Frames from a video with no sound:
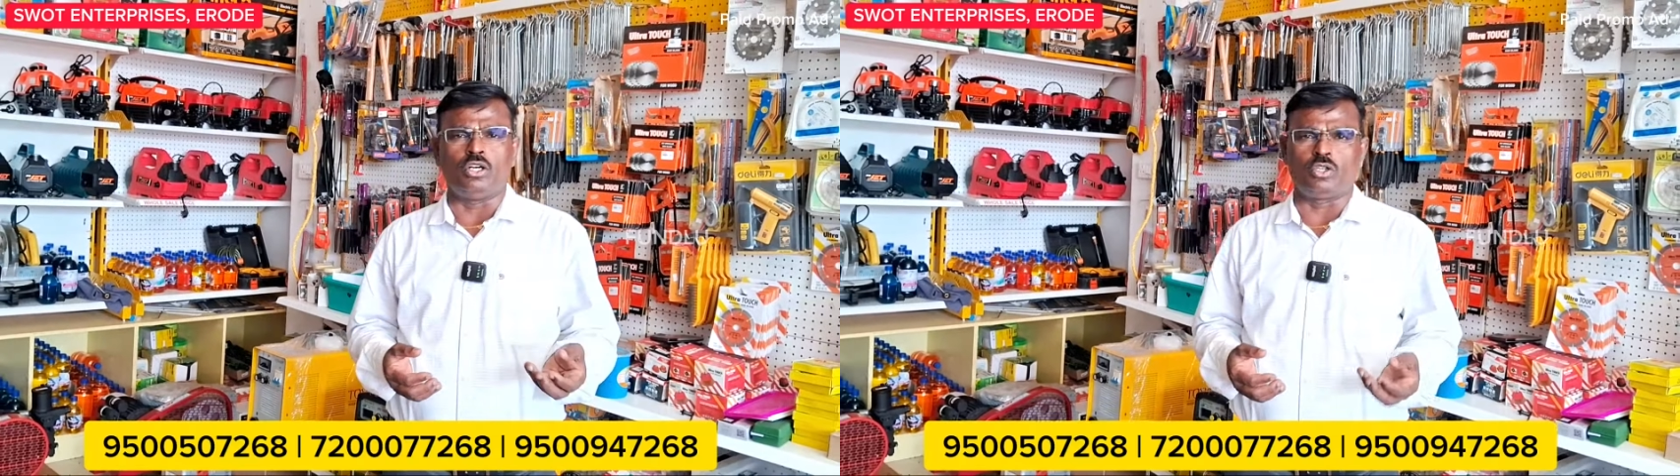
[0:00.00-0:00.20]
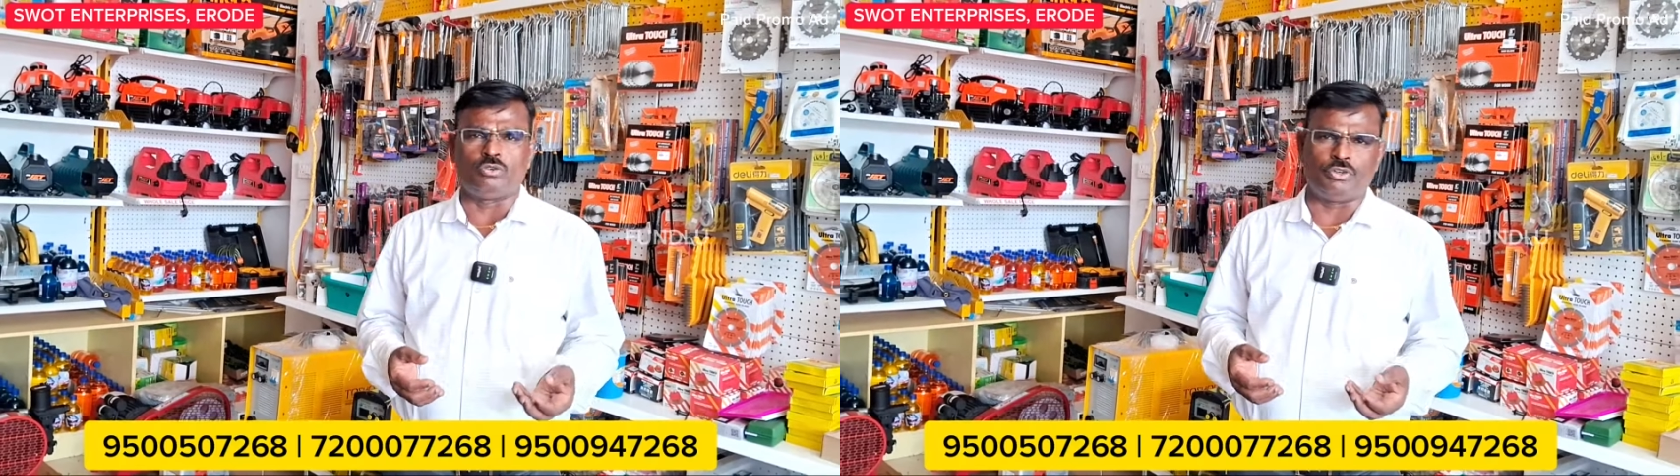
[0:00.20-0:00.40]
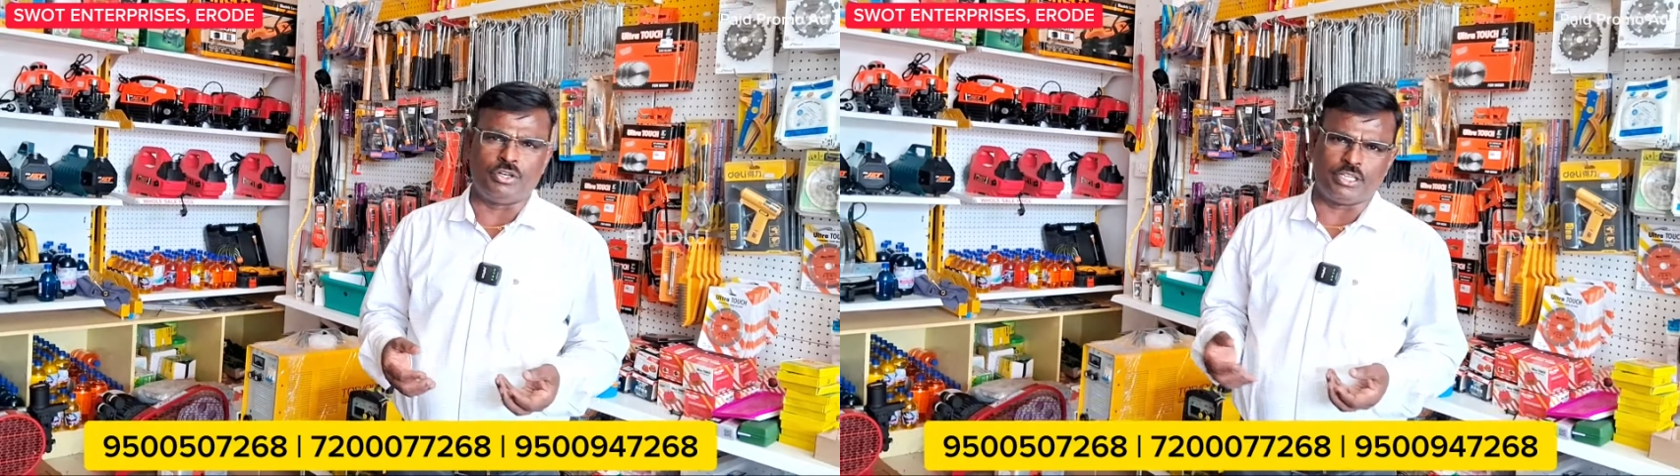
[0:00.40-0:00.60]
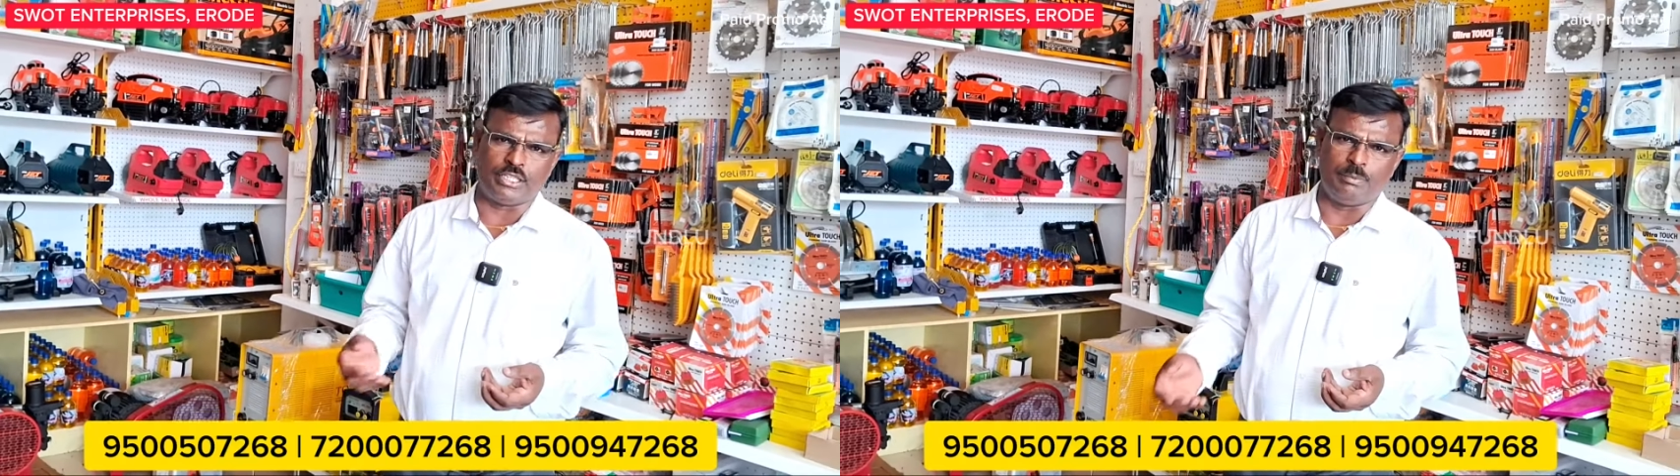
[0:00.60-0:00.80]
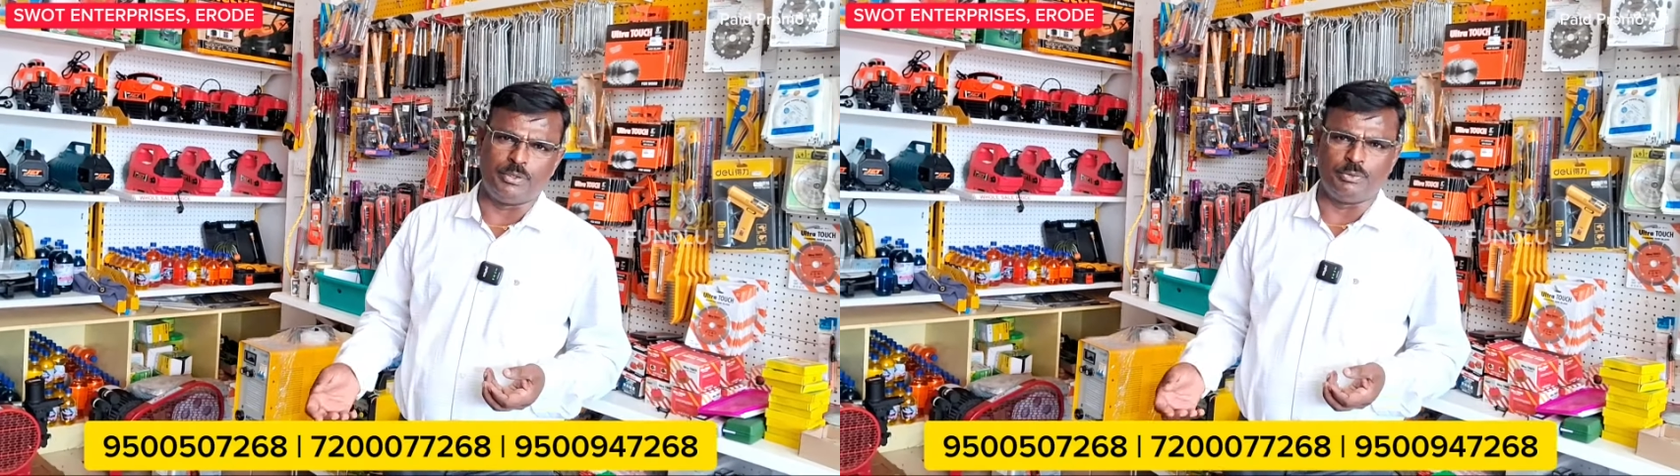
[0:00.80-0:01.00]
ஆட் ஆஃப்
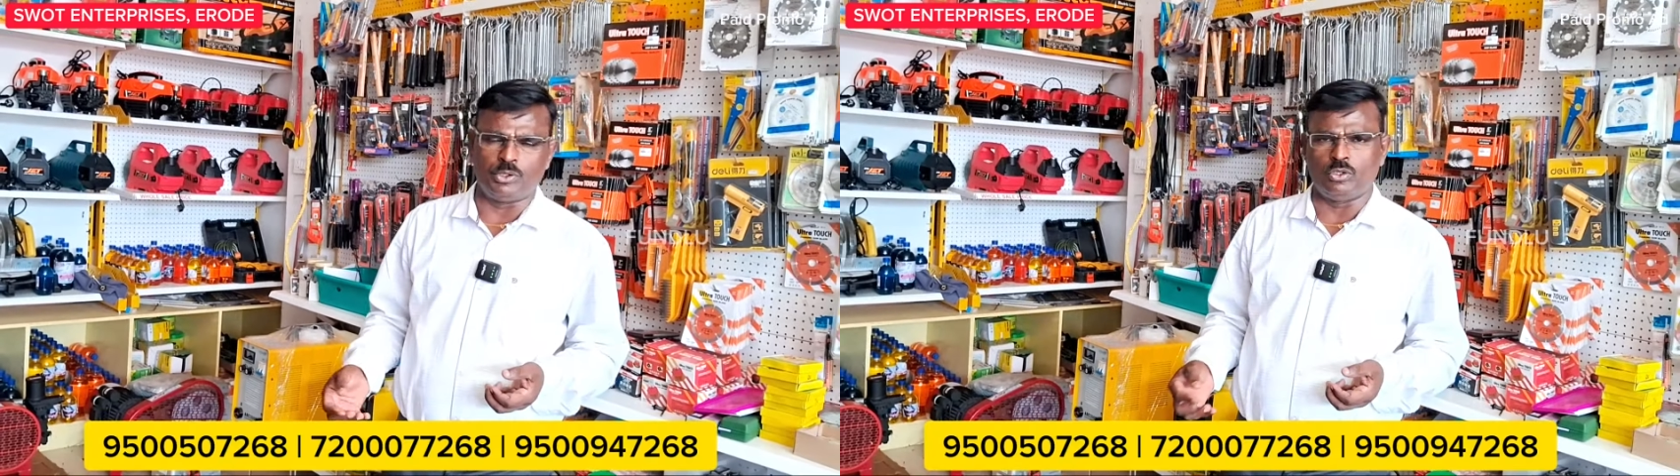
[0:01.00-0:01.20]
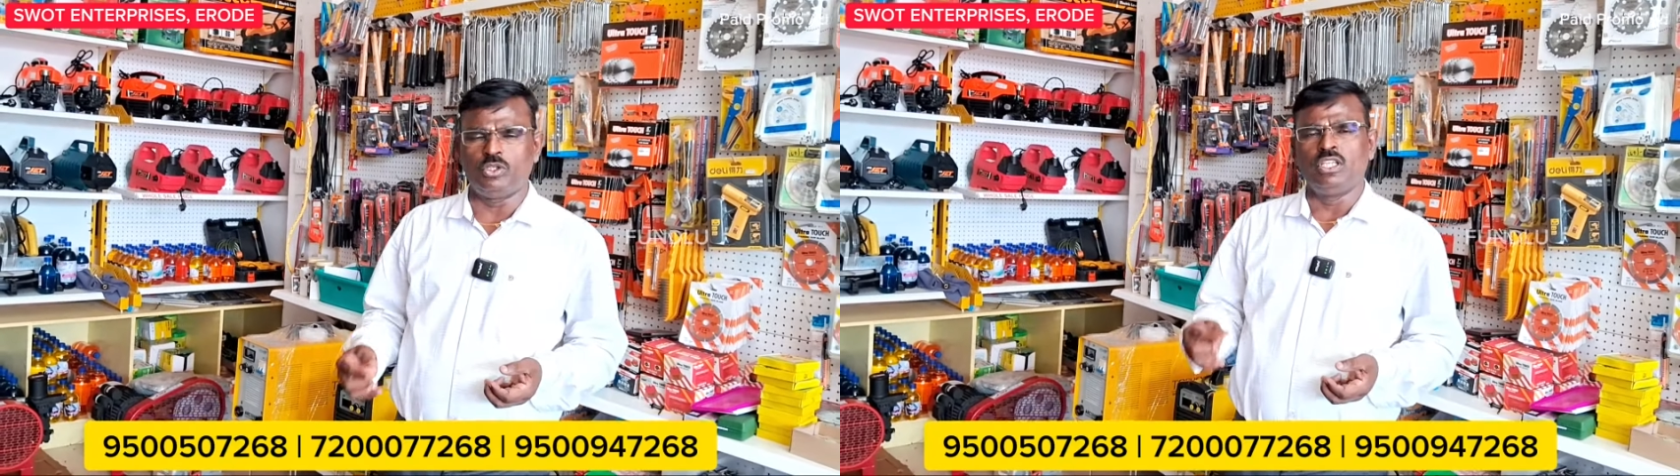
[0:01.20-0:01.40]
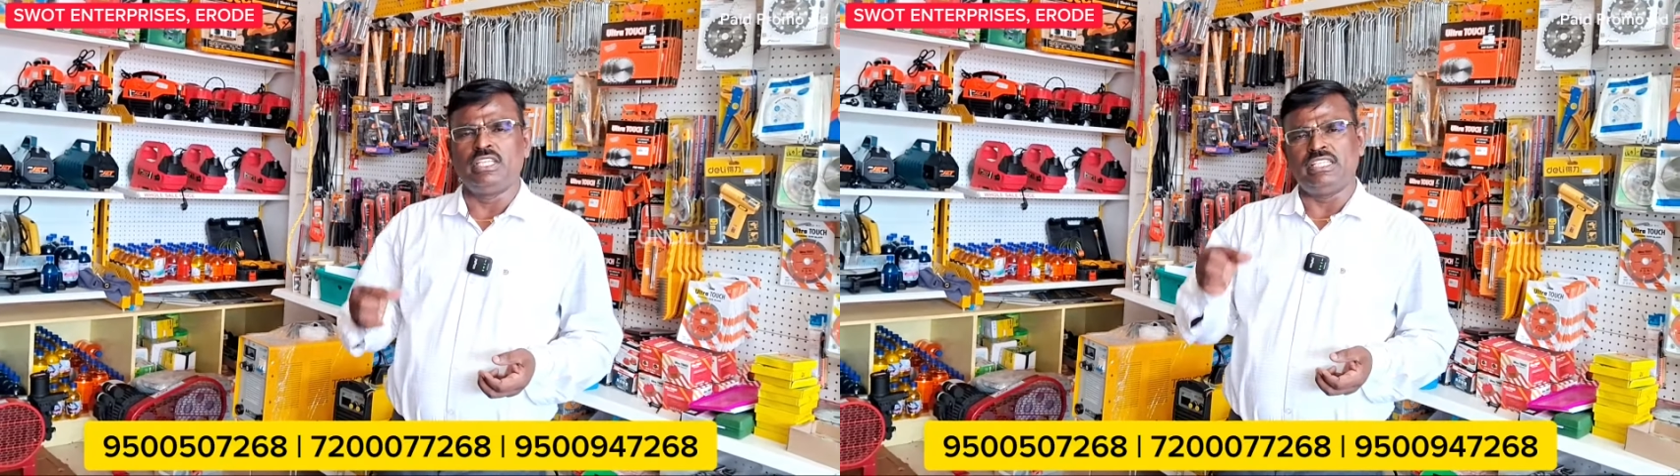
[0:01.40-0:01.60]
ஆகிறதெல்லாம் அது வந்துடும்